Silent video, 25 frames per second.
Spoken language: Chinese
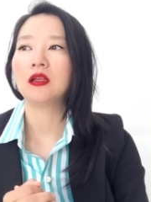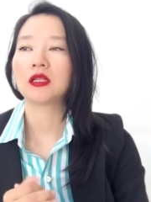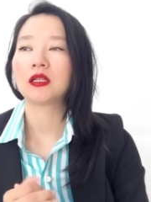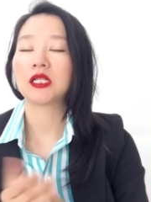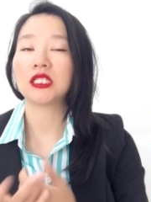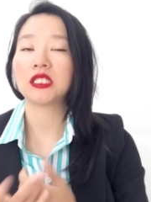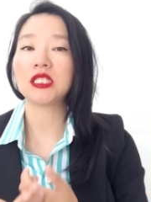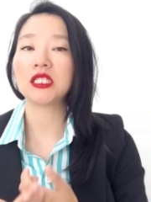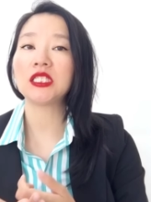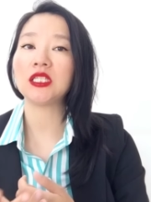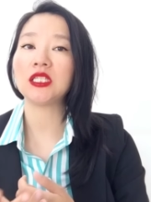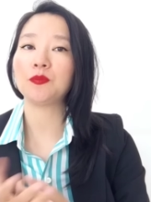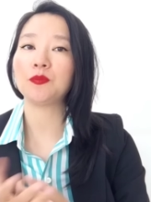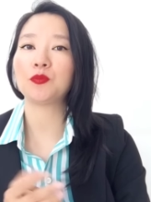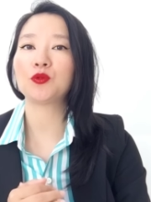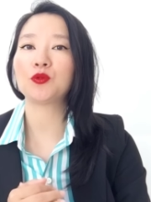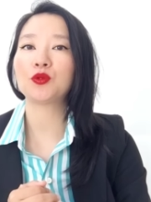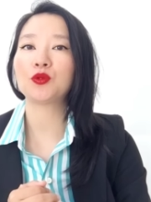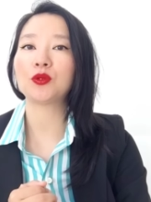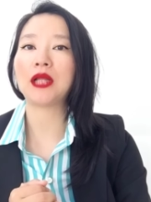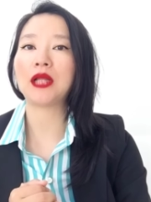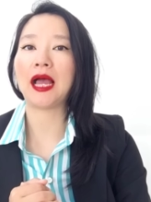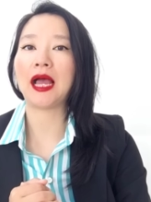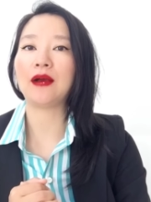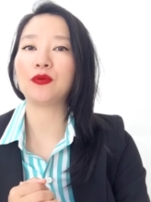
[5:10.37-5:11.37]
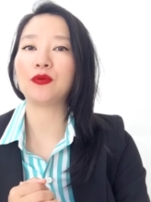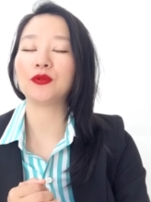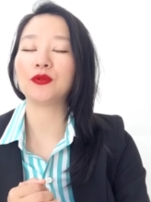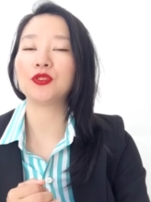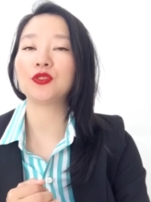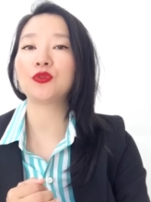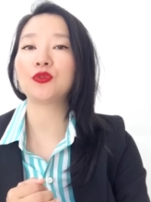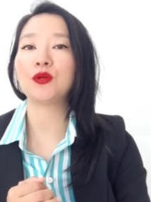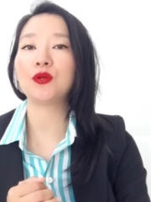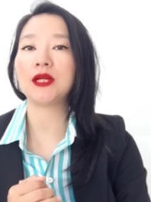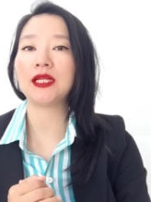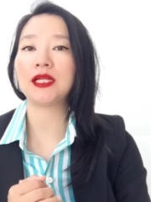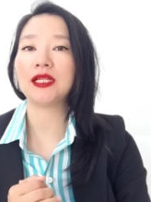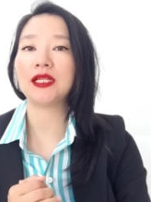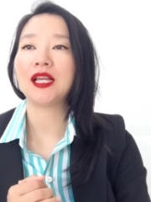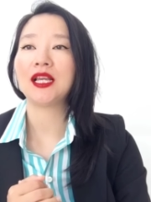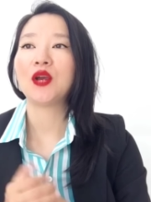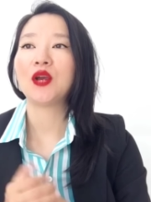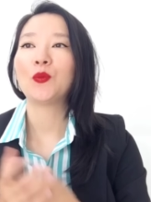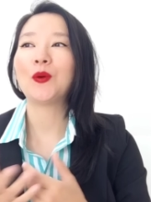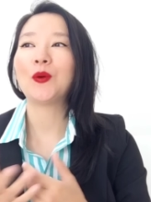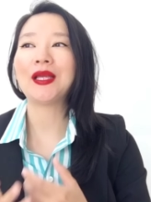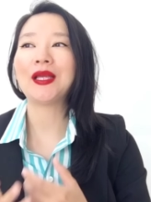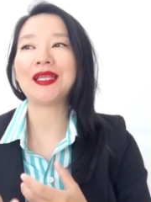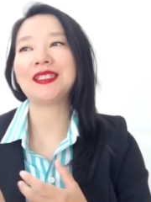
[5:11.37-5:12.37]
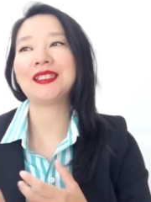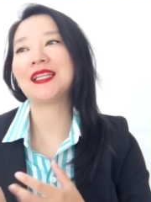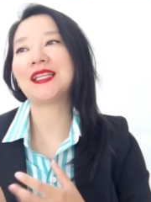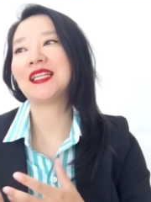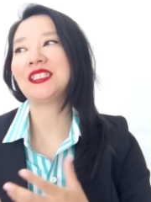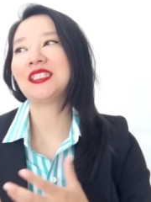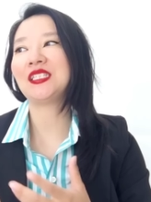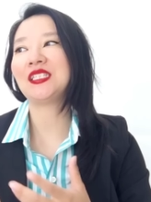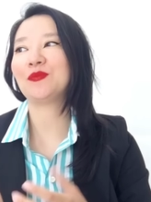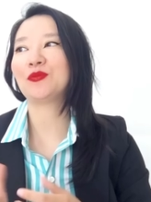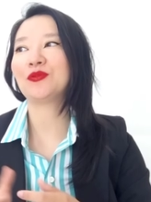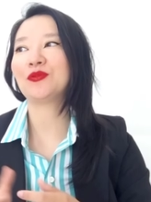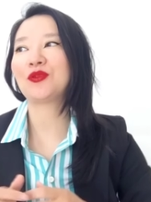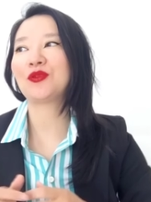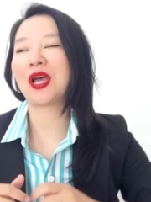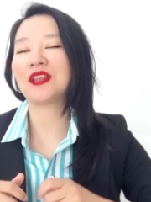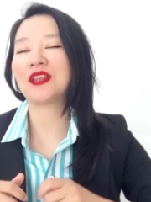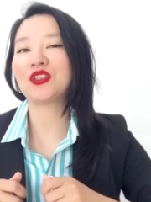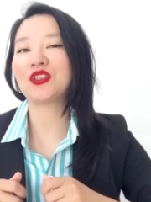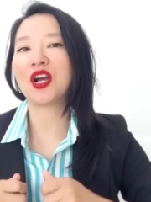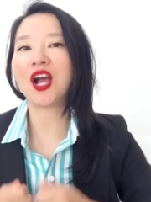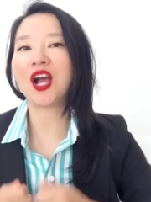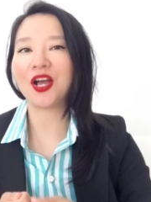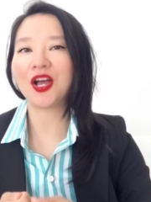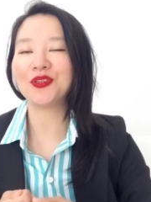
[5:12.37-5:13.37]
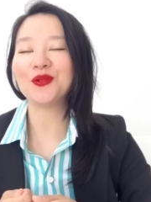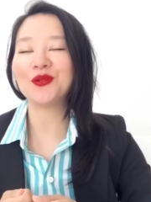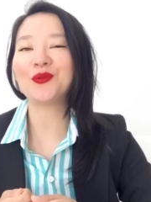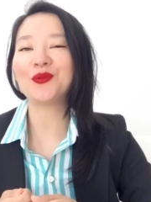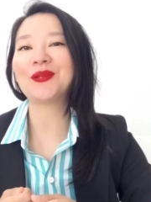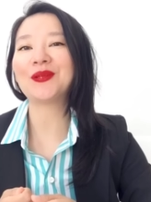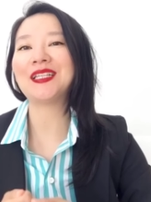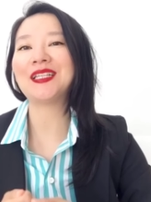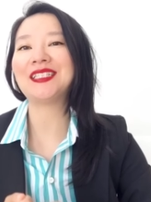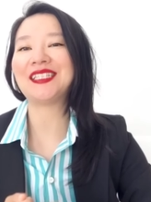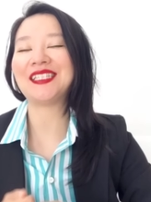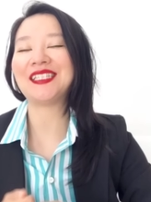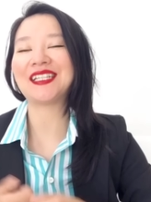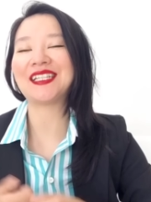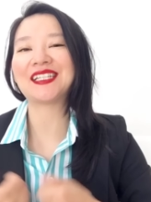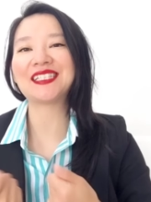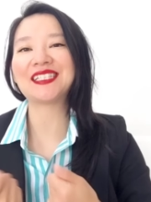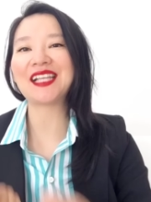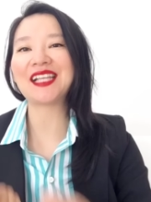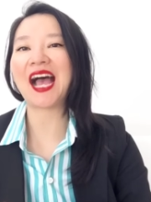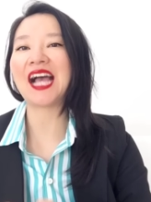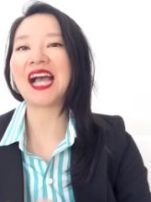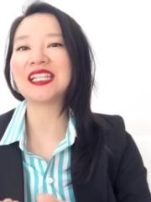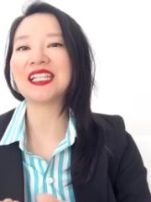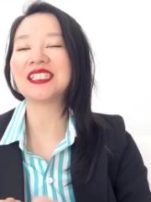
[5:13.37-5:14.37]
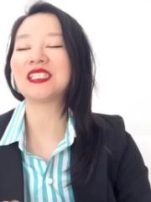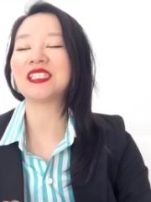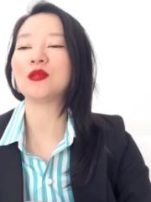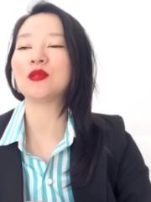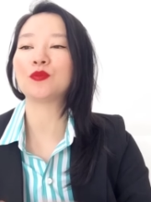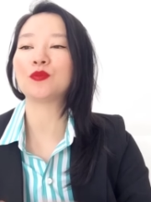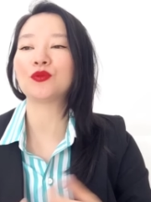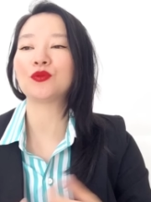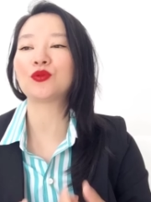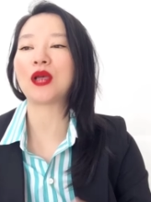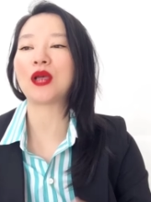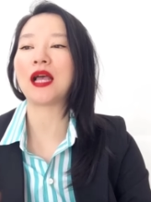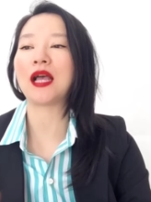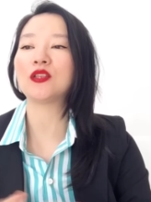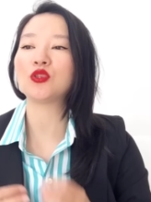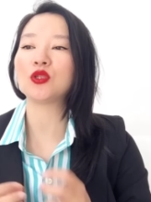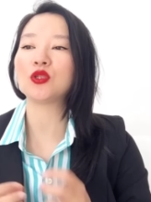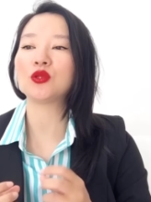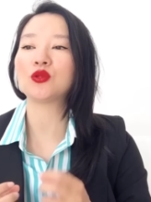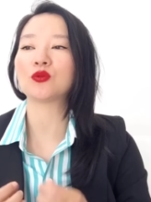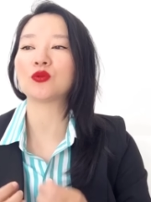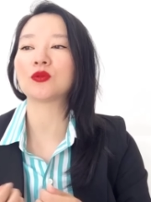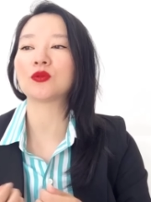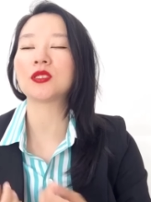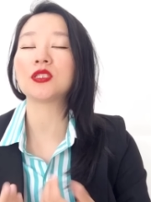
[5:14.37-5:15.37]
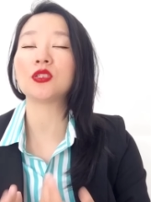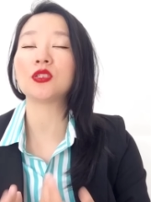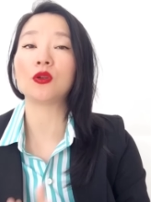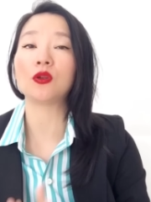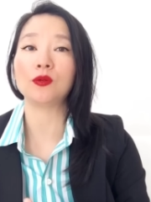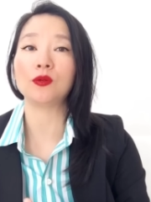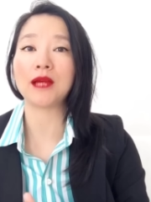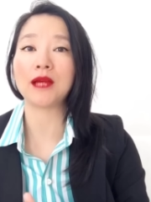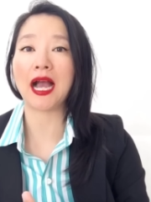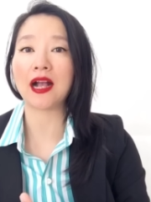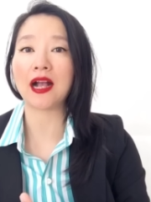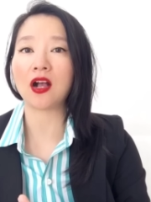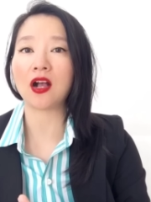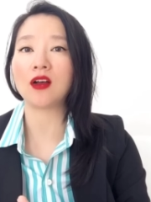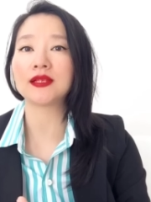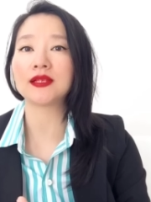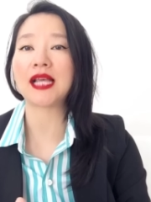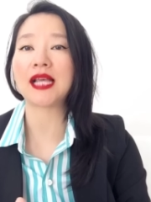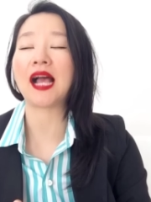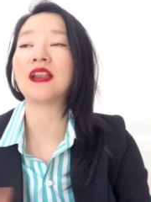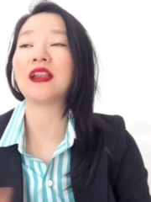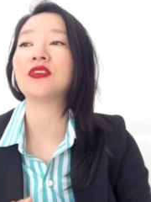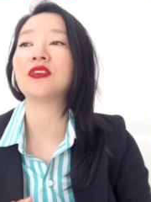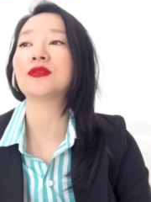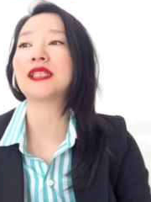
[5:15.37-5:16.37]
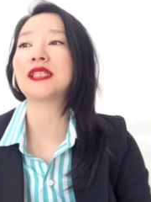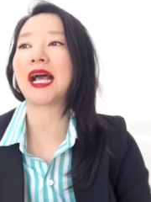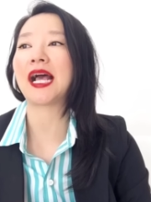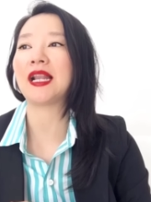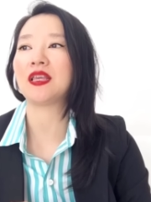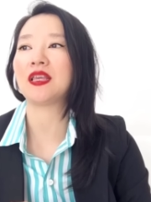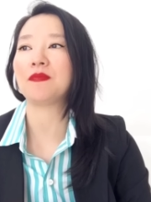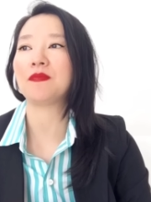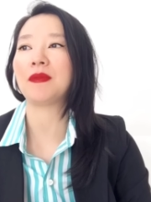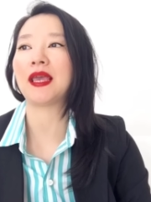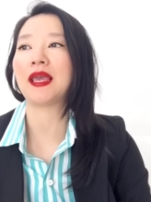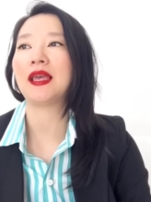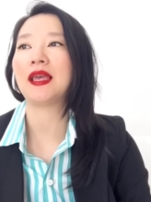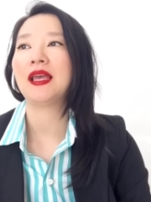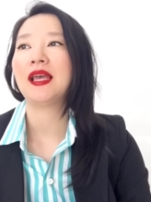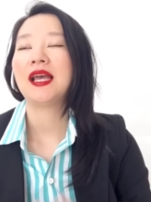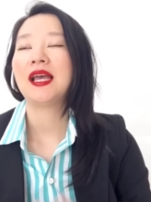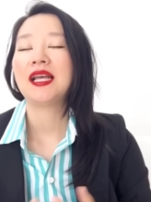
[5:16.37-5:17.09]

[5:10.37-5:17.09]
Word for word: 可是挤不出来，我就会，我以前挤不出来就很用力挤，可是还是挤不出来，所以总是有牙膏残留在里面。